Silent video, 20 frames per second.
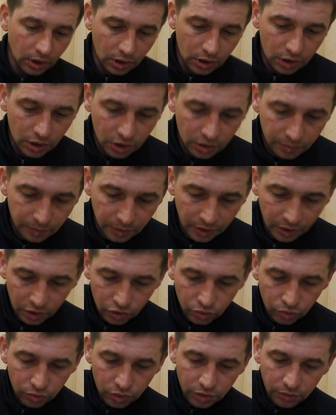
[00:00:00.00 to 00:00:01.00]
Сейчас
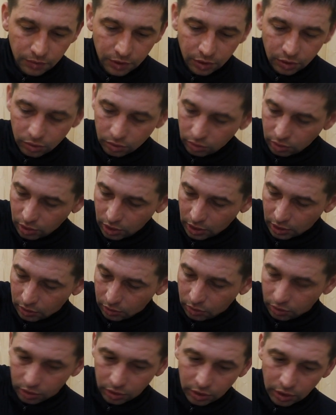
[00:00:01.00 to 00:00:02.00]
покажу сверху. А,
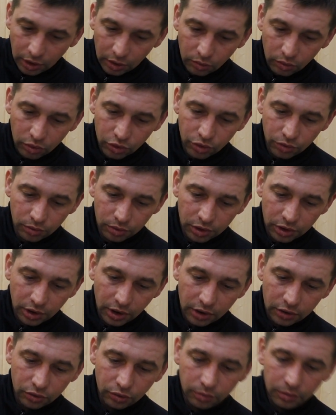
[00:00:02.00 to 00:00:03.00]
ну это такой же вот
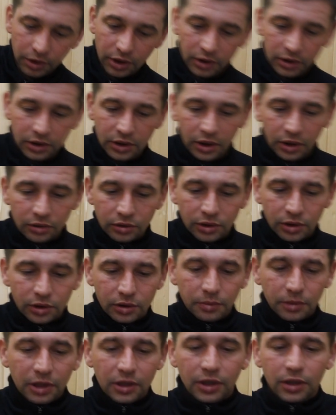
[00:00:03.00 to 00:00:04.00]
старый у меня остался.
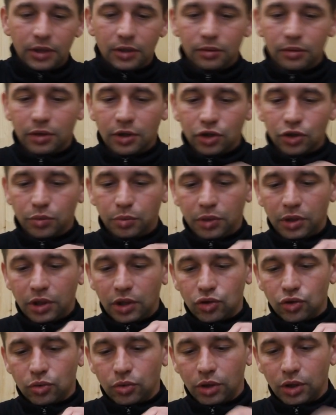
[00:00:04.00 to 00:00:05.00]
Смотрите, вот даже
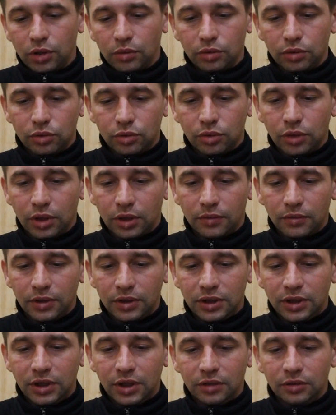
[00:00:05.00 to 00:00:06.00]
покажу, как его судак
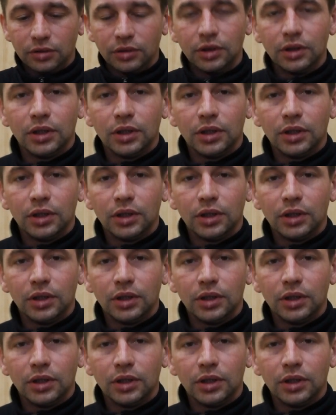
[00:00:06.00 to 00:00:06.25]
весь съел.